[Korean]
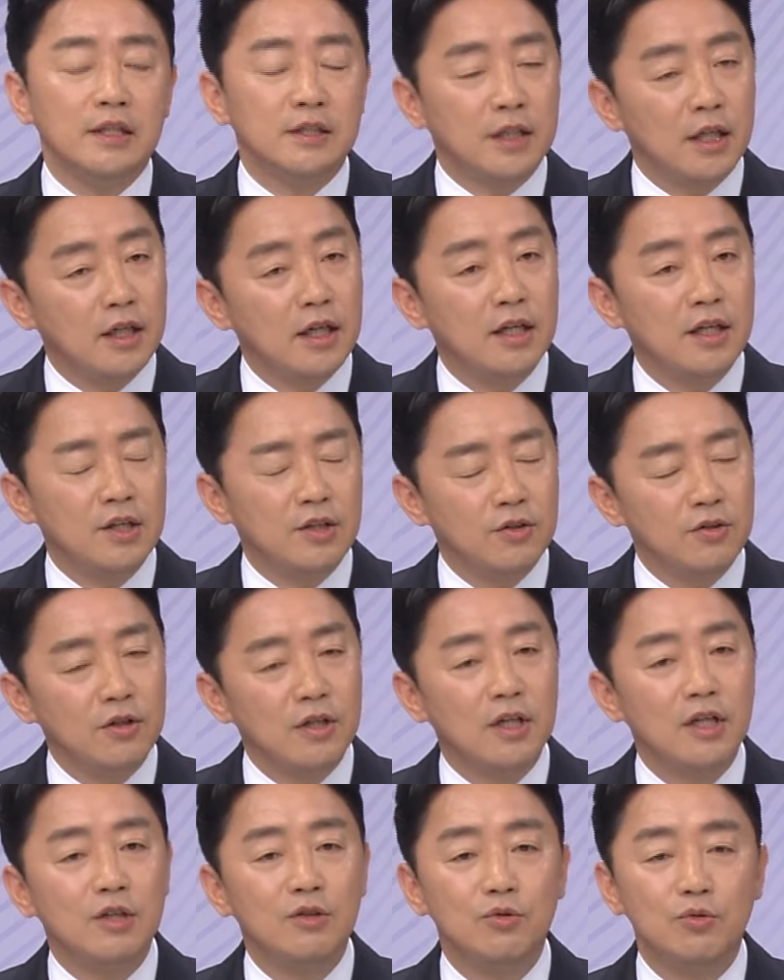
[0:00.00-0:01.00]
제가
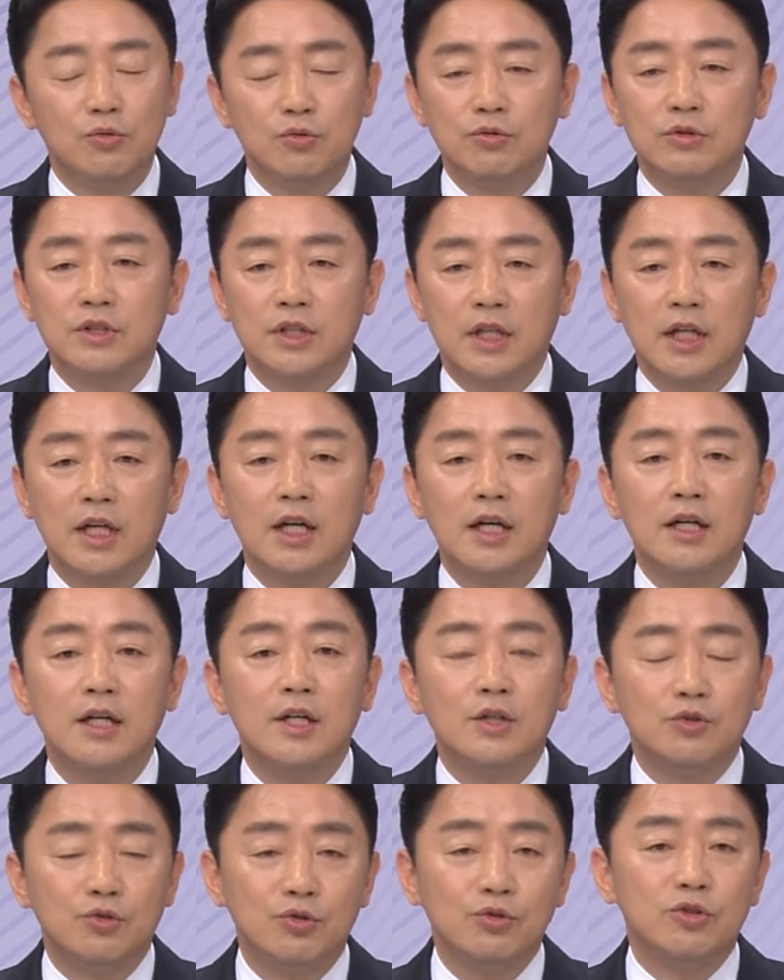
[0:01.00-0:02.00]
기억하기로는 제가
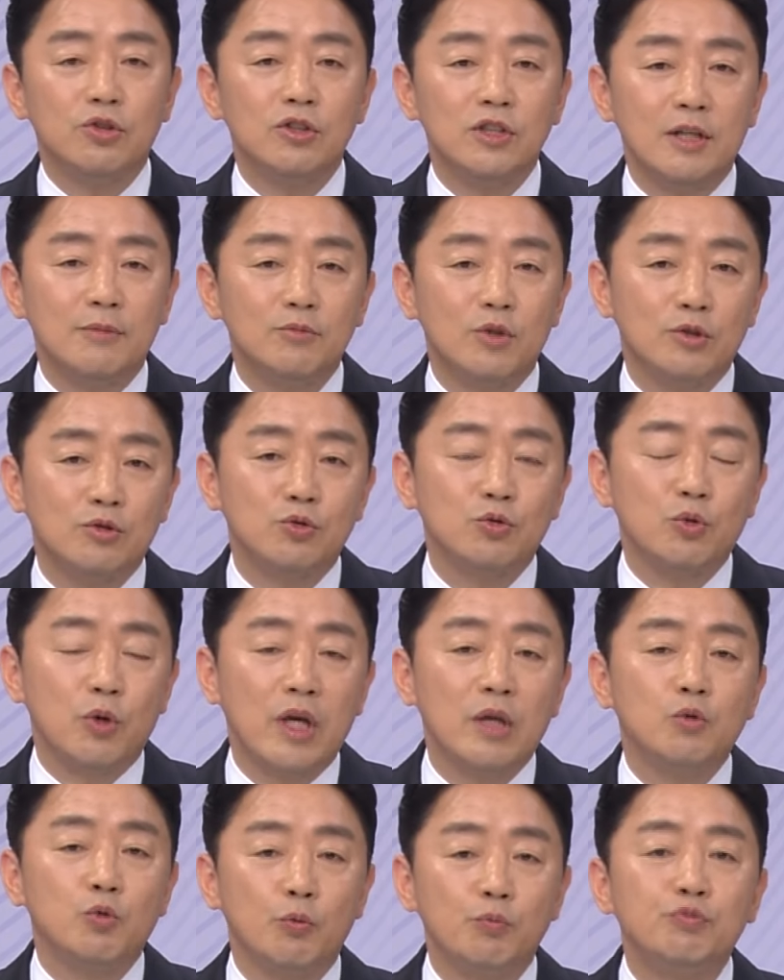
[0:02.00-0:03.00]
충청남도에서도
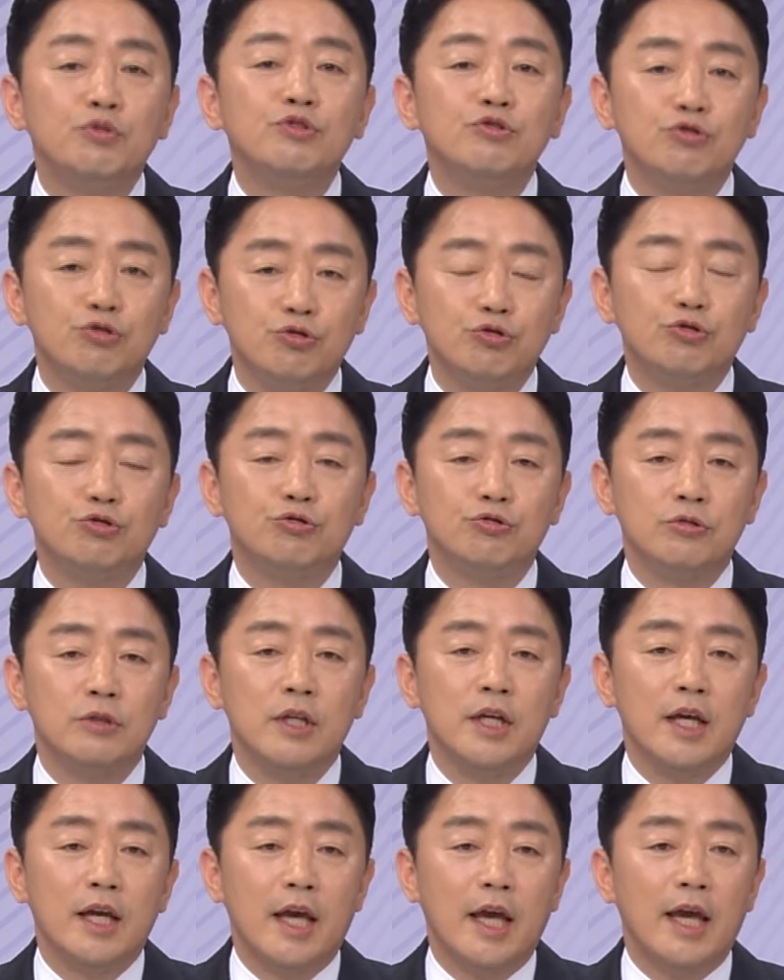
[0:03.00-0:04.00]
꽤 높은
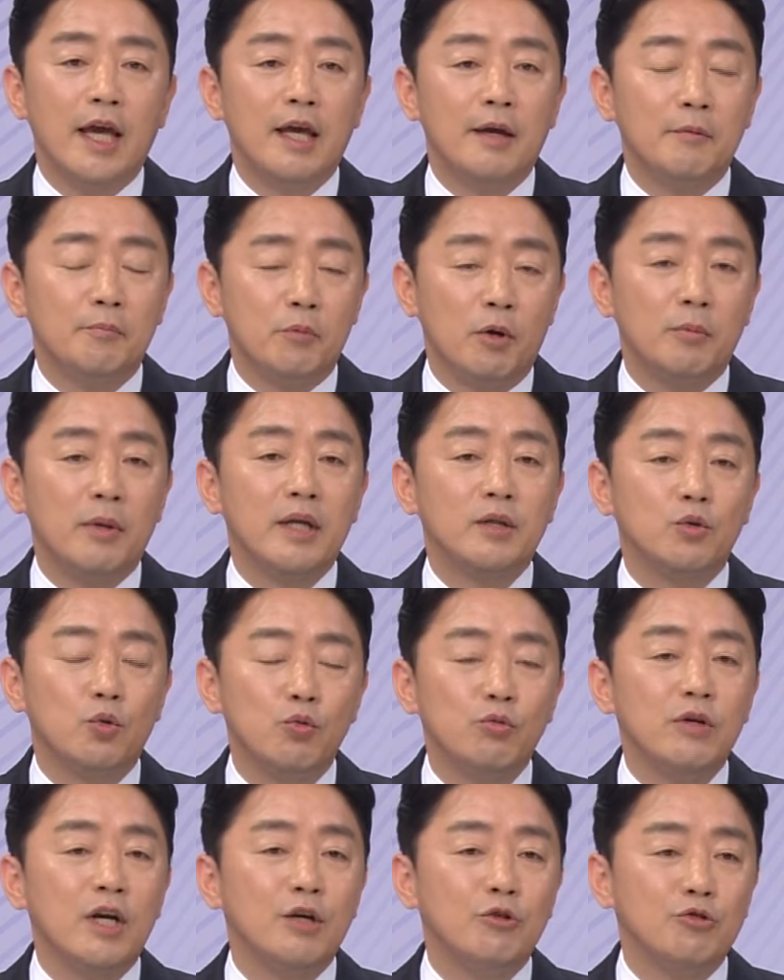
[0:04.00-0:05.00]
수준의 법안
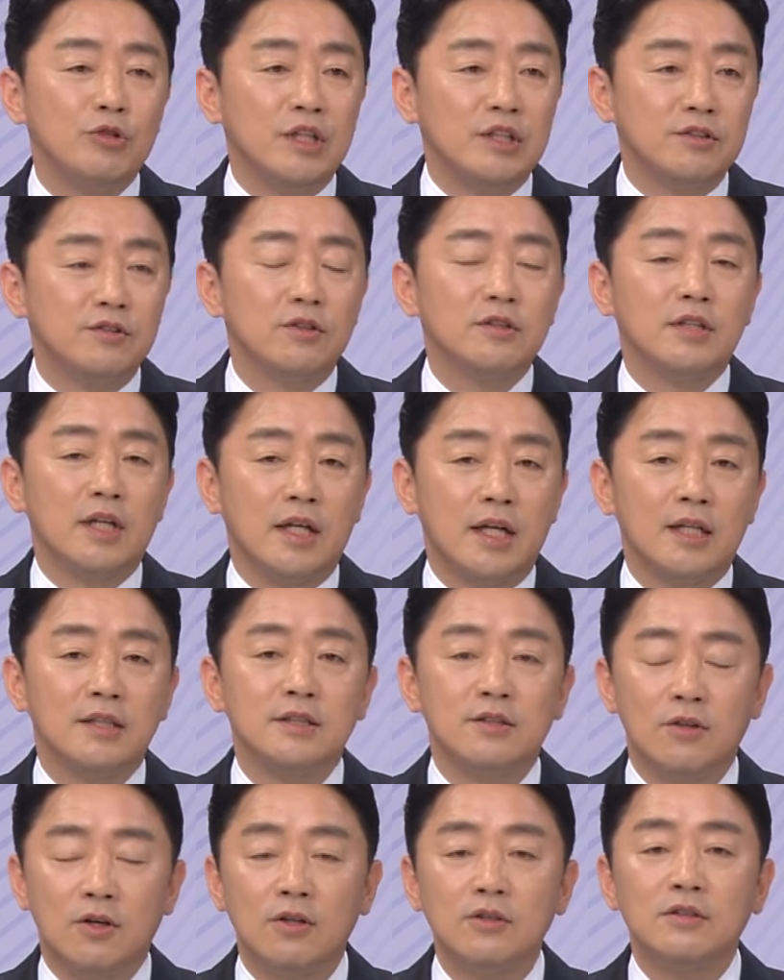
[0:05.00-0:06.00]
통과율이
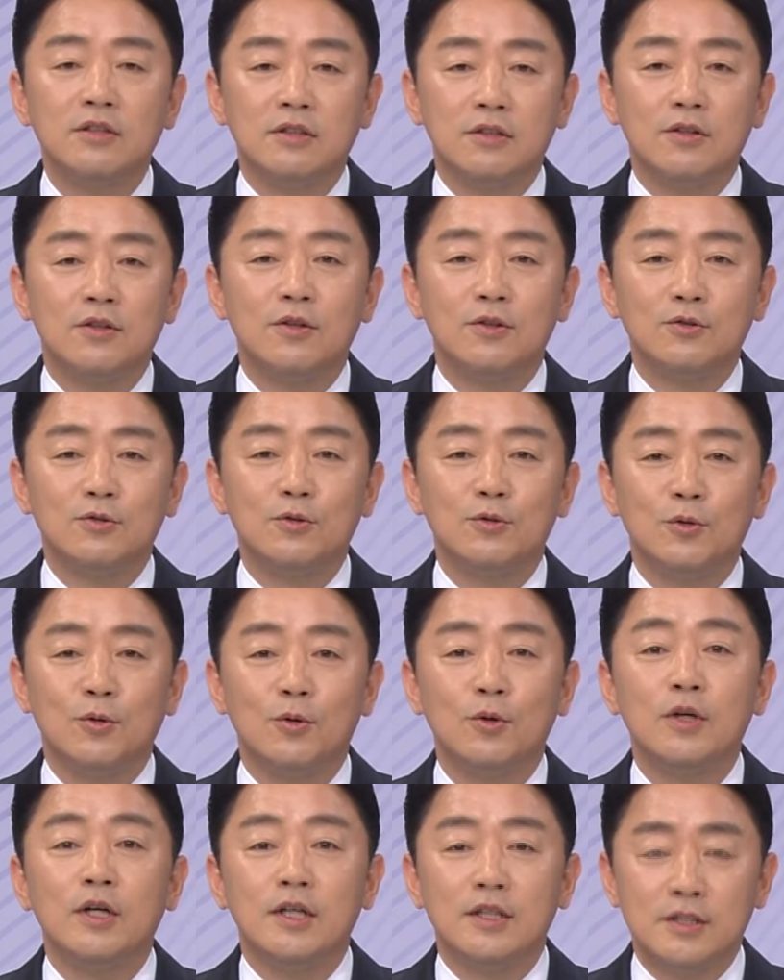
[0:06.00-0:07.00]
있었다라는 것 그런
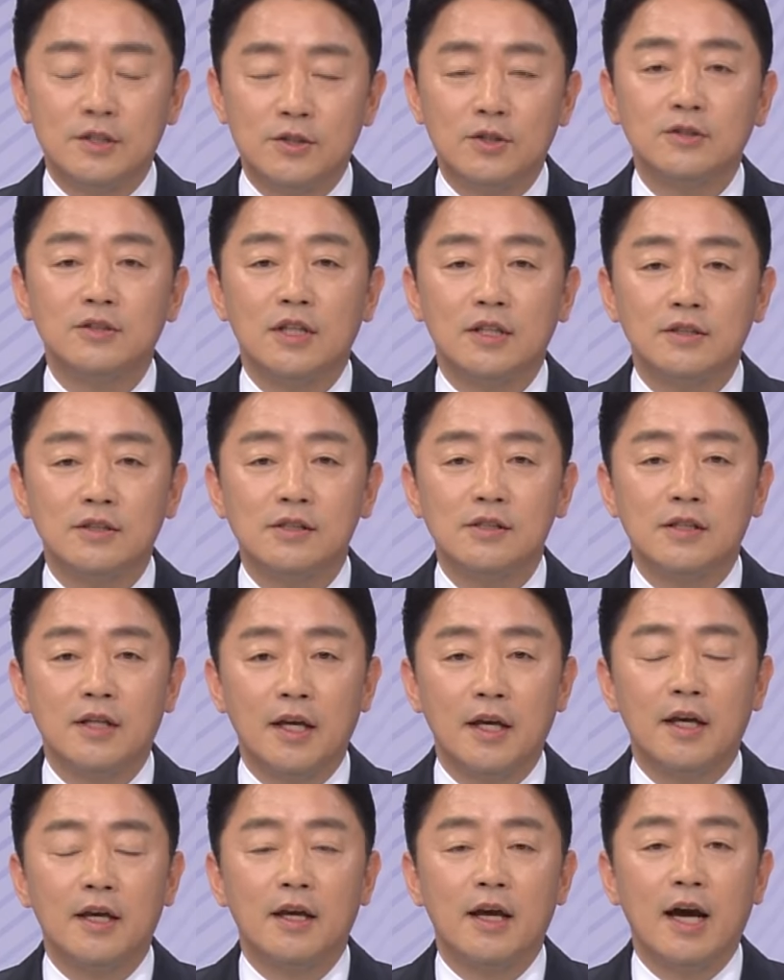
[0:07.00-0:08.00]
것들도
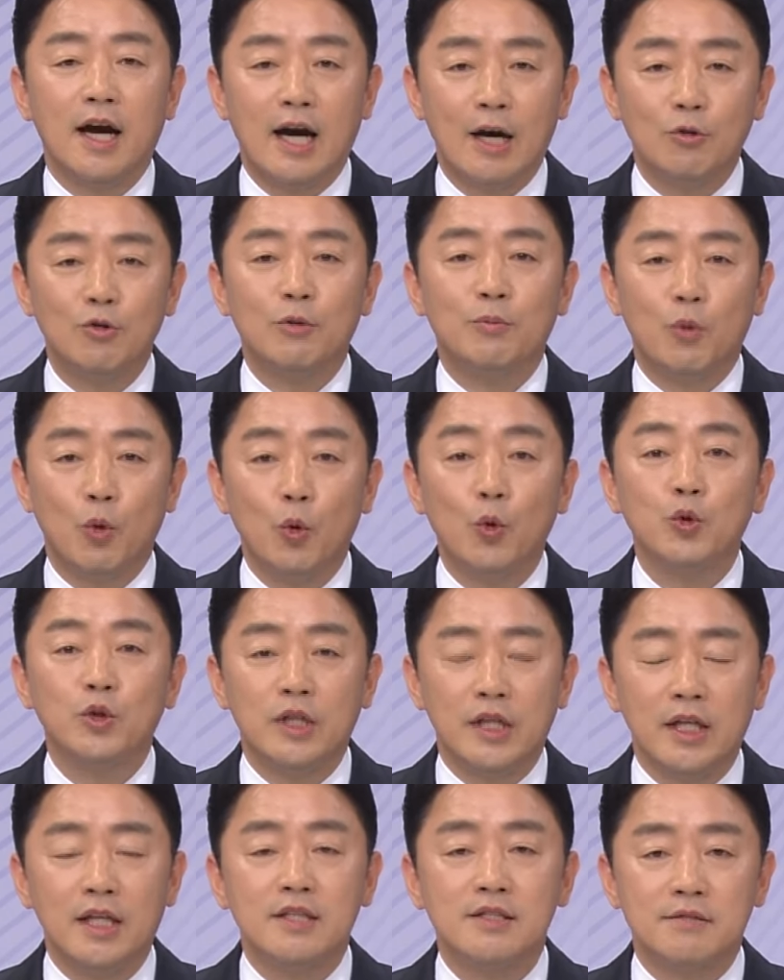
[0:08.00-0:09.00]
시청자들께 아울러 보고
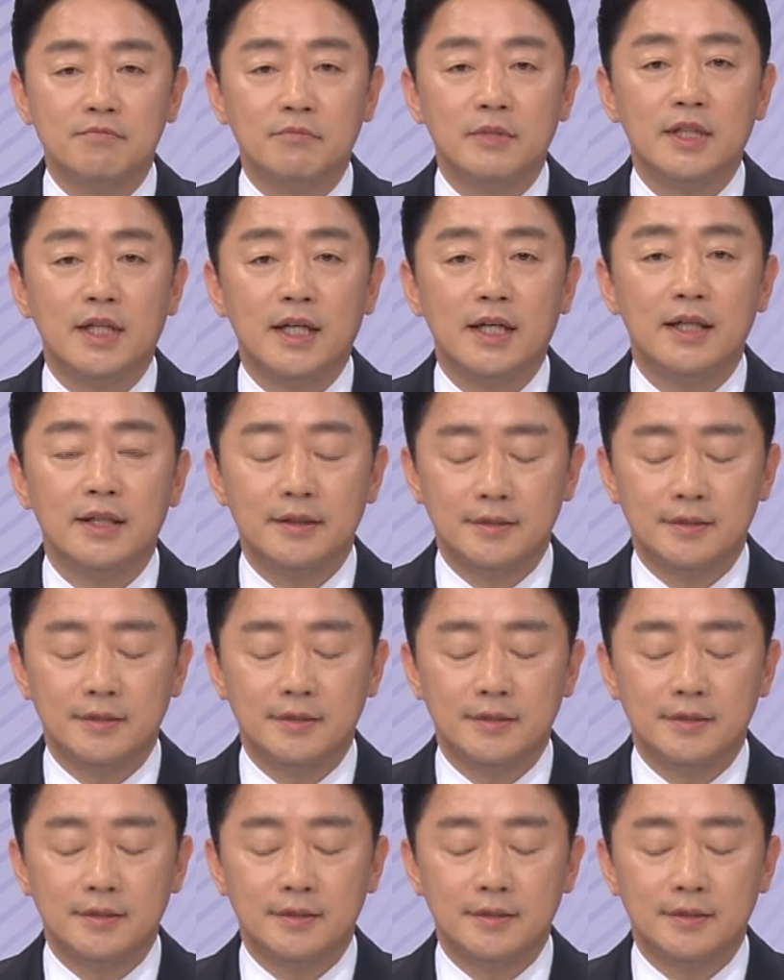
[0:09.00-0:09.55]
드리겠습니다.